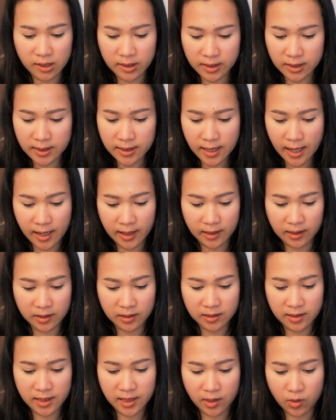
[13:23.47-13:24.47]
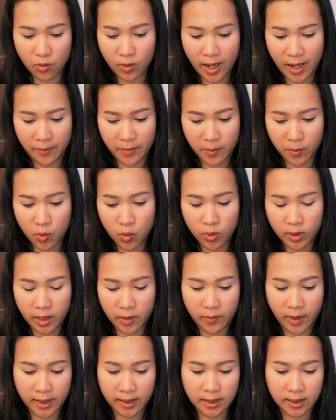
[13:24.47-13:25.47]
เรื่องที่กุ๊กไก่มาพูด
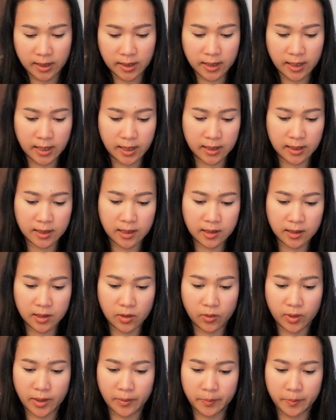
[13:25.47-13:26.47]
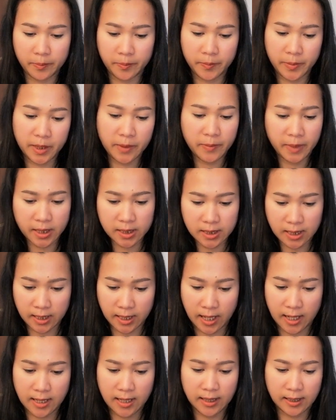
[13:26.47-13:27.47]
ในวันนี้นะคะ เรื่องเกี่ยวกับพี่มิกทั้ง
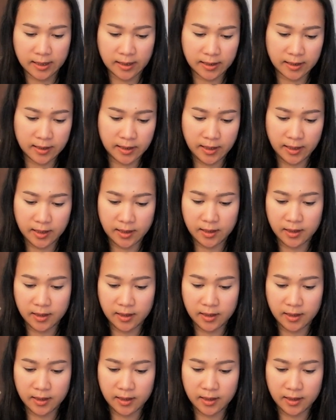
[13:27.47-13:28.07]
นั้นเลย